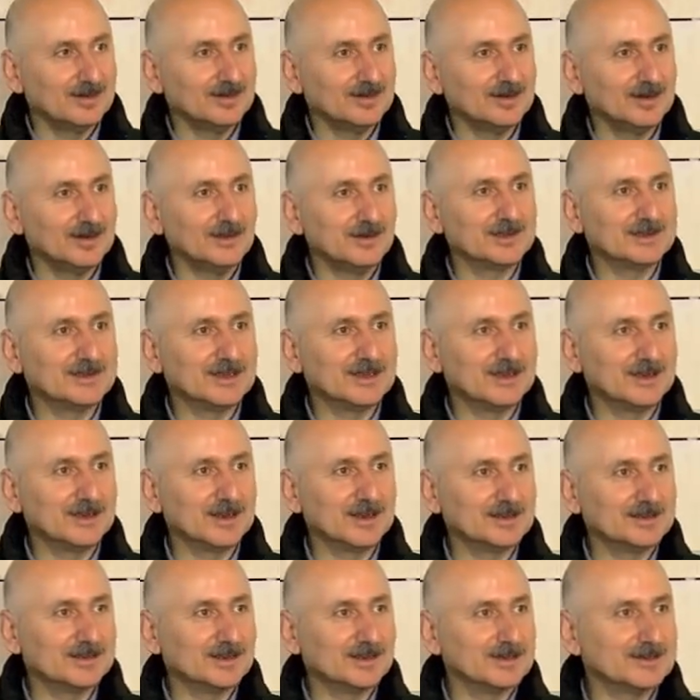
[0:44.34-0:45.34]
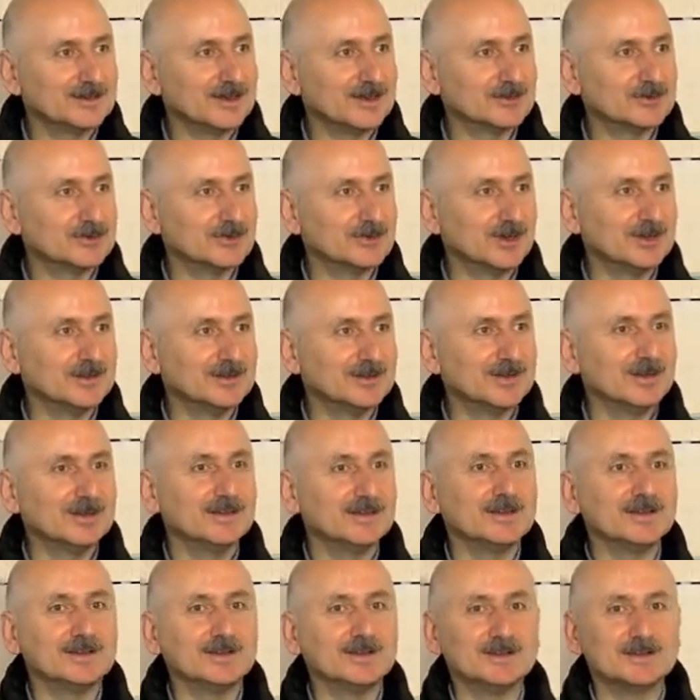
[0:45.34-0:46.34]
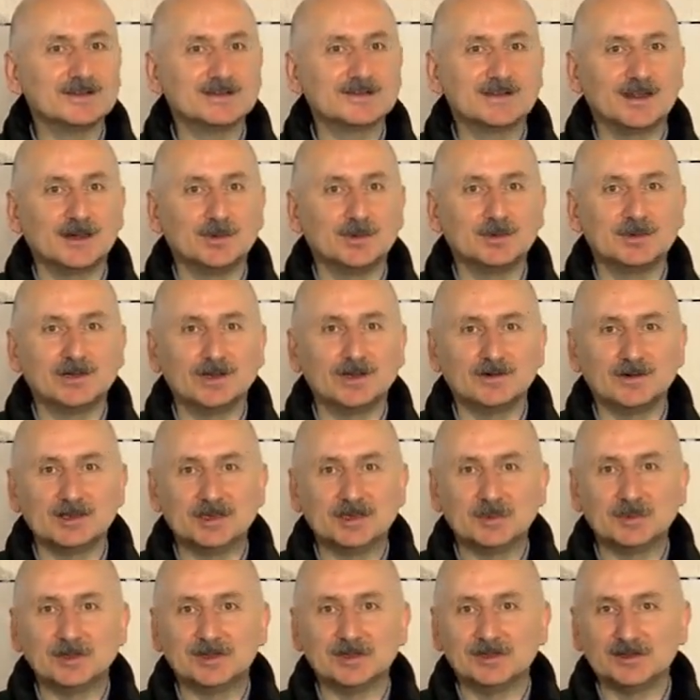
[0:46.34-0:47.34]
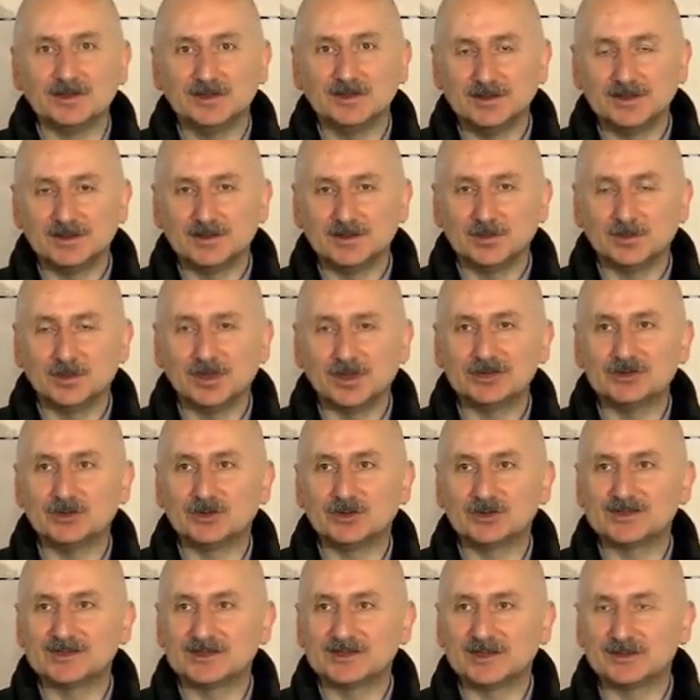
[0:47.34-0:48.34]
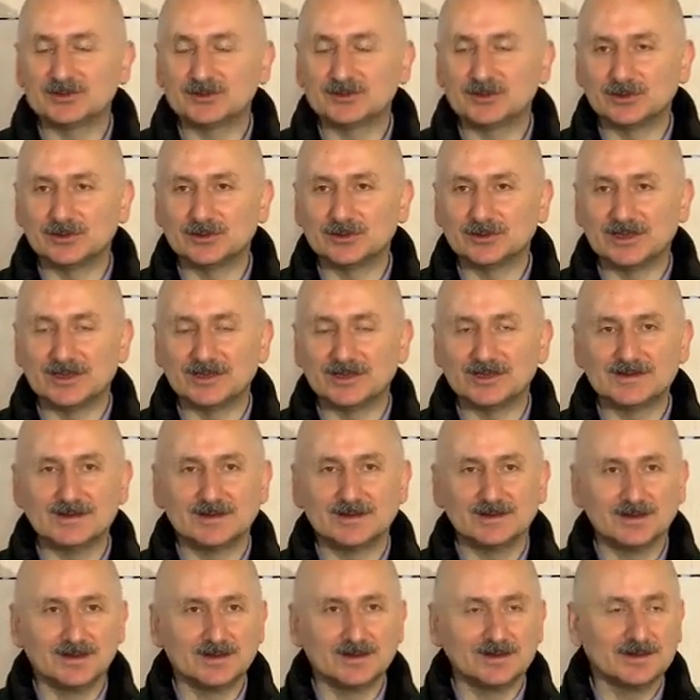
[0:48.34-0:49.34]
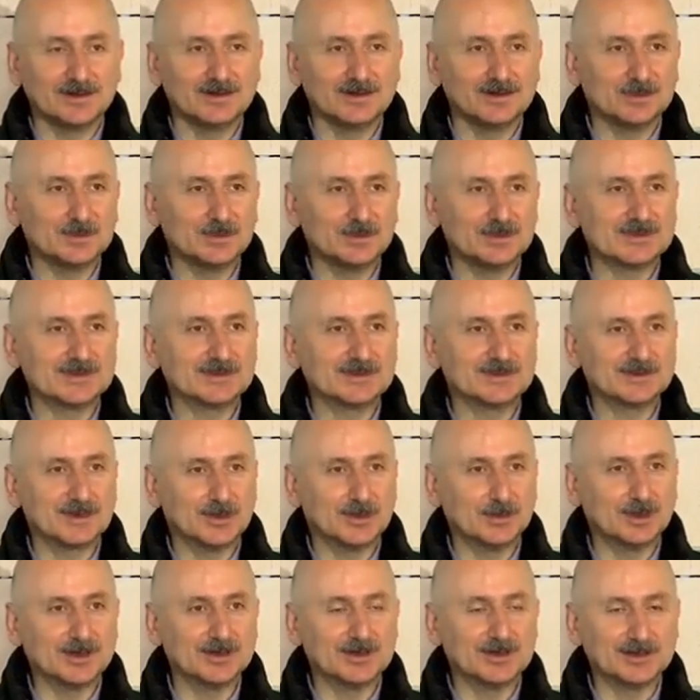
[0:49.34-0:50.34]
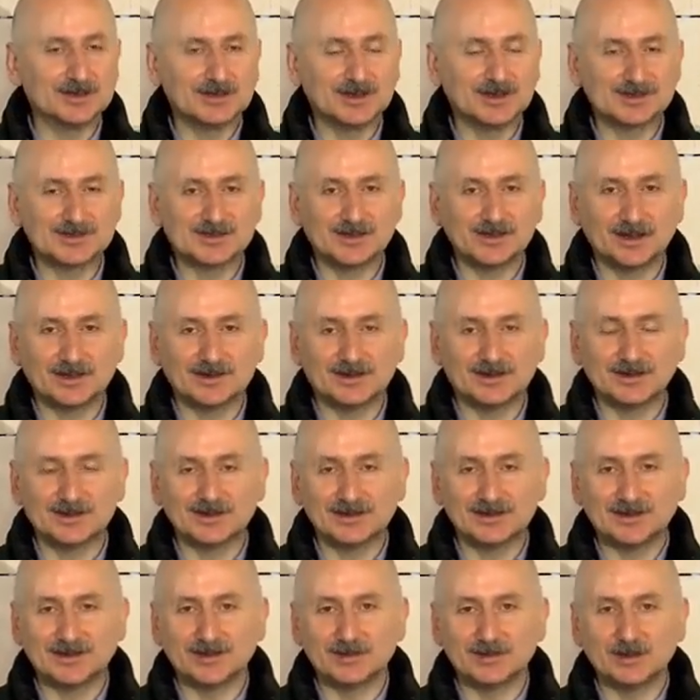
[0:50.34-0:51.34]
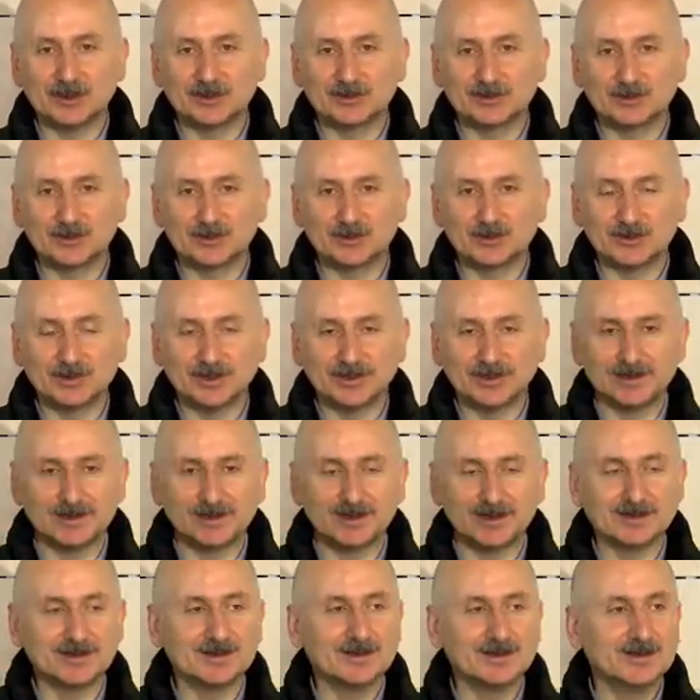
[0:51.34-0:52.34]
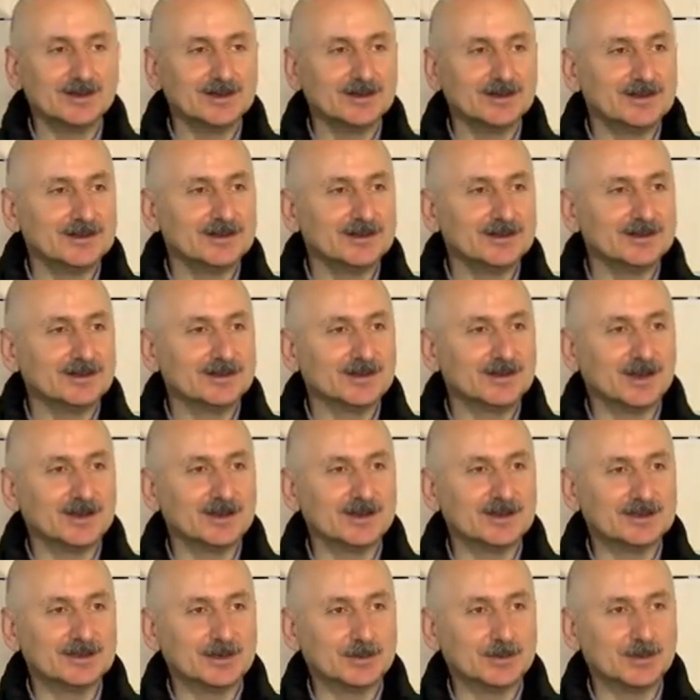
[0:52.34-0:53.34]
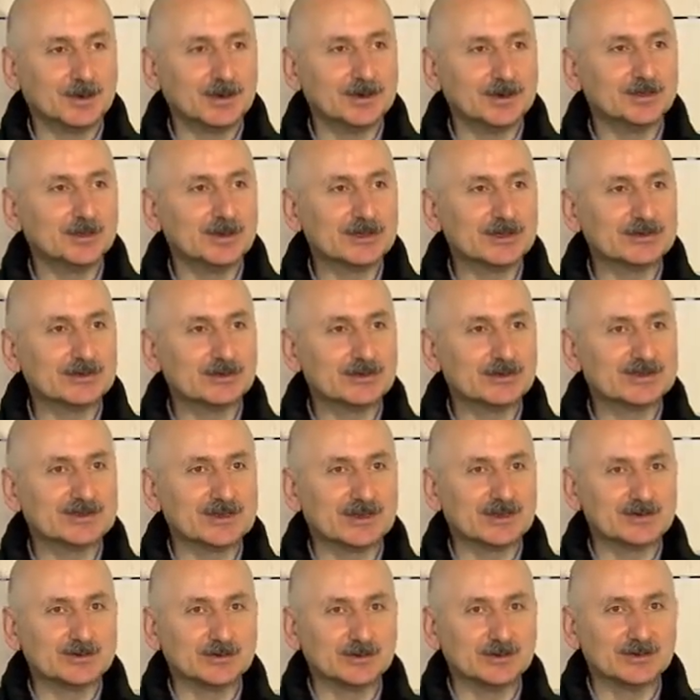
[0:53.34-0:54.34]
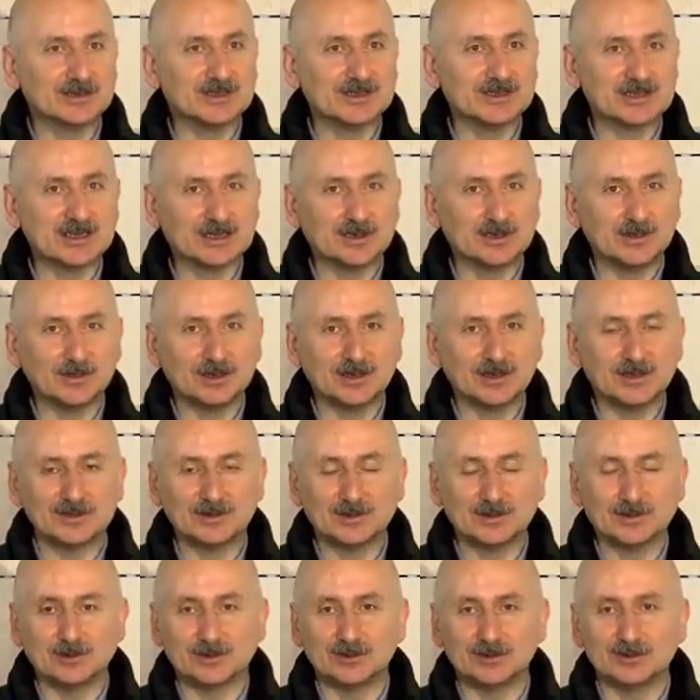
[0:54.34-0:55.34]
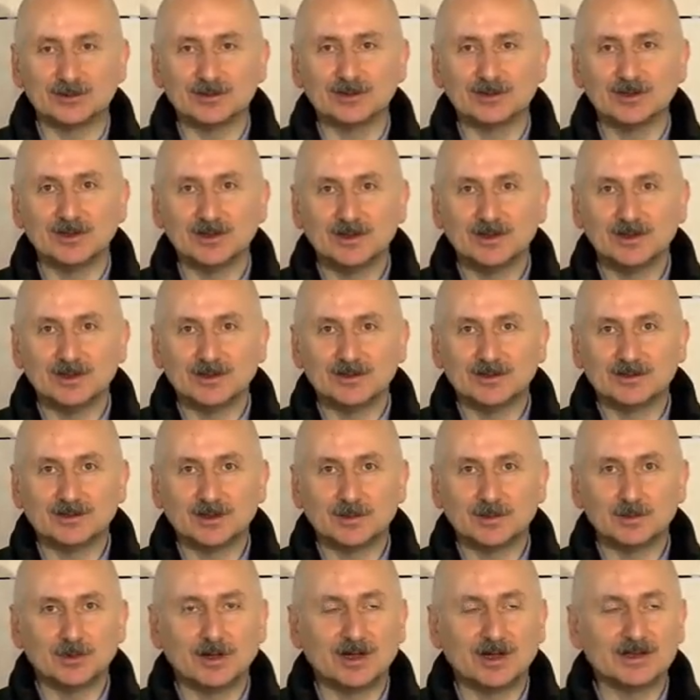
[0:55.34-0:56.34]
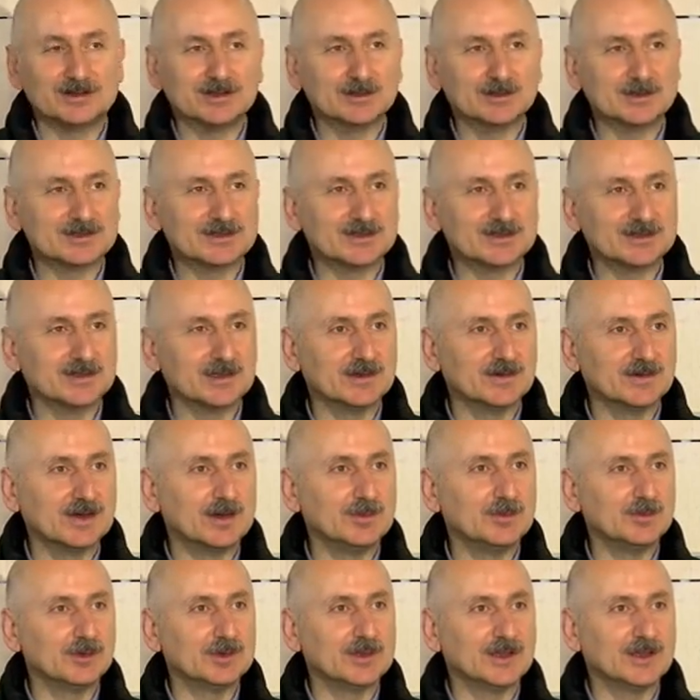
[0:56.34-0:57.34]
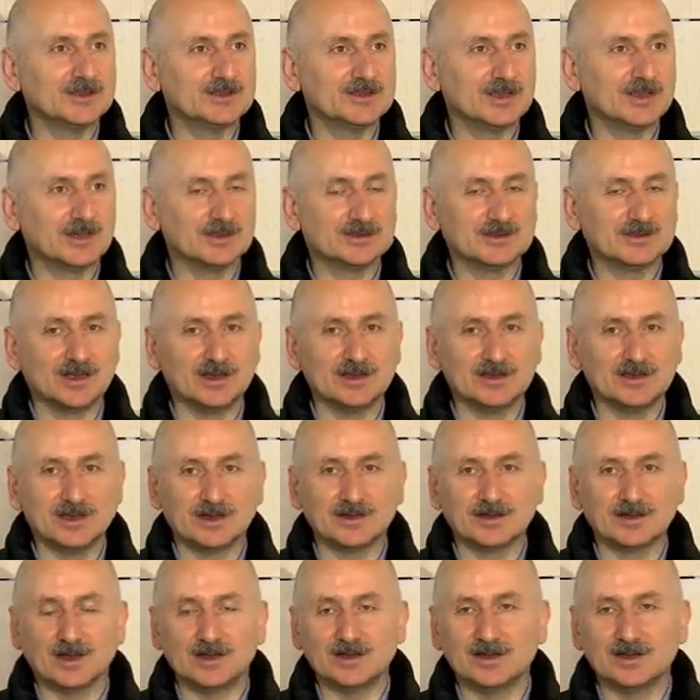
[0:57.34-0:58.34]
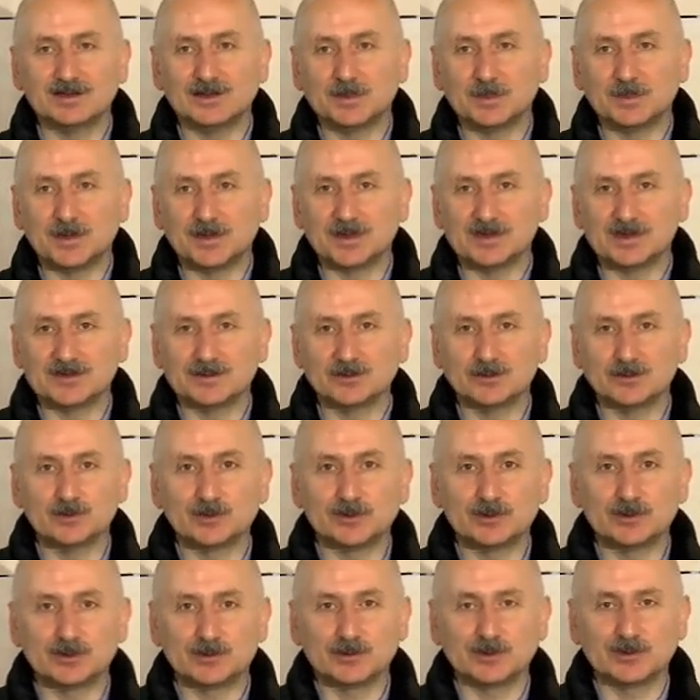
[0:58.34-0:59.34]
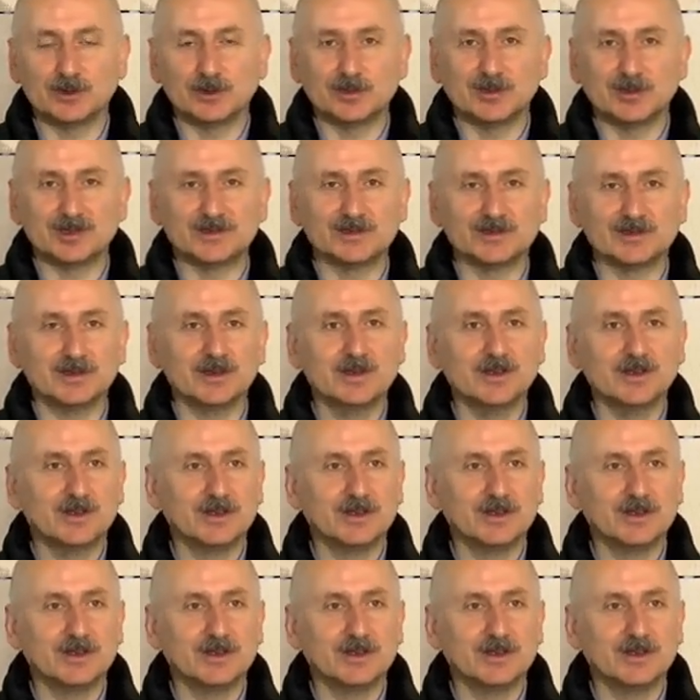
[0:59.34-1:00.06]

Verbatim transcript: Evet değerli arkadaşlar şu anda İstanbul Havalimanı metro istasyonundayız. Biz sabah erken saatlerinde metro kullanarak e, Gayrettepe metro istasyonunda incelemelerde bulunduk. Tabii bu hattımızın devamı olan Kağıthane'den Gayrettepe arası 3,5 kilometre.